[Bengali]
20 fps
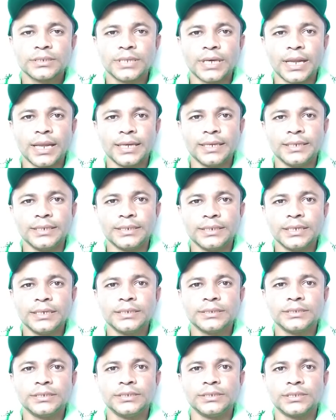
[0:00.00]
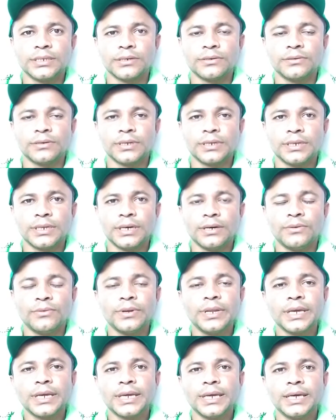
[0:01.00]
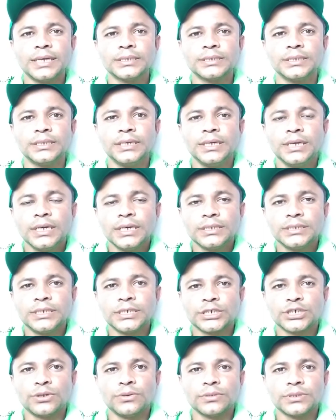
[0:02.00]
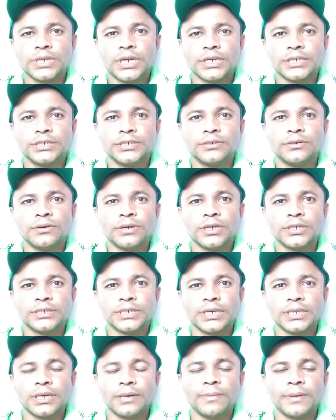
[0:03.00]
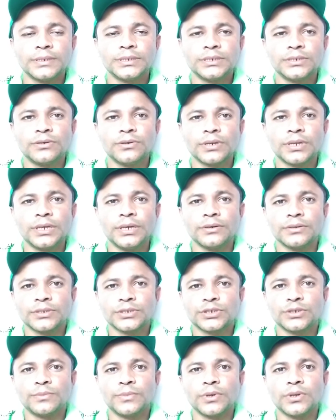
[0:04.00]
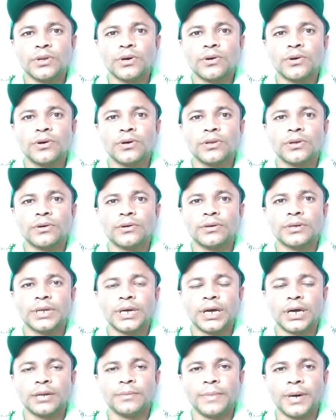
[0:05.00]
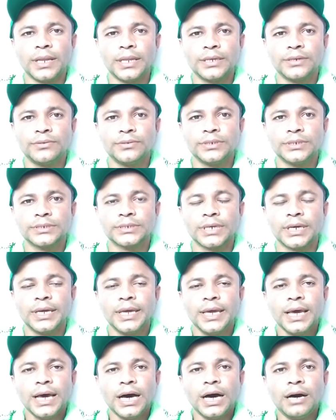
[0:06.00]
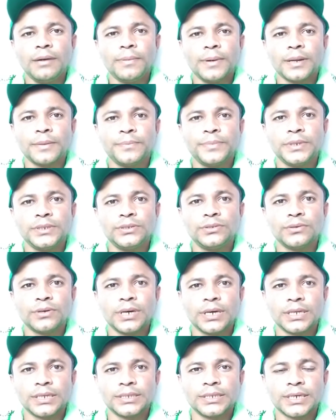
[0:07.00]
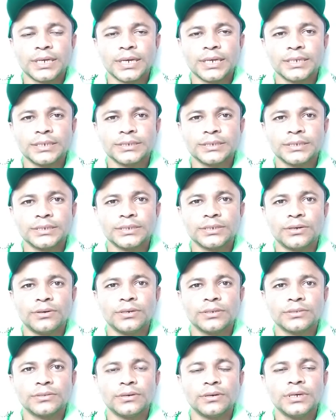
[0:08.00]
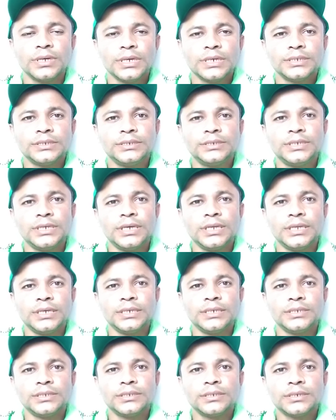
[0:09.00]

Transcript: তারা এটা চিন্তা করে না অনেকে আছে যে সন্ত্রাসী করে চাঁদাবাজি করে অনেক সময় লক্ষ লক্ষ টাকার মালিক হয়ে যায় আবার বৃদ্ধকালে দেখা গেছে যে হয়তো জেলে